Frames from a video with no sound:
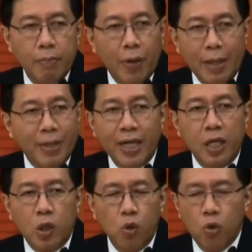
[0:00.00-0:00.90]
พวกนี้ไม่ใช่
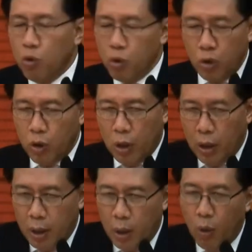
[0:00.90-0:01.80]
เงินกู้
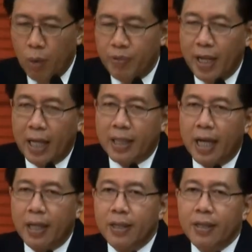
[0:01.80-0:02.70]
ร่วมเสี่ยงกับท่าน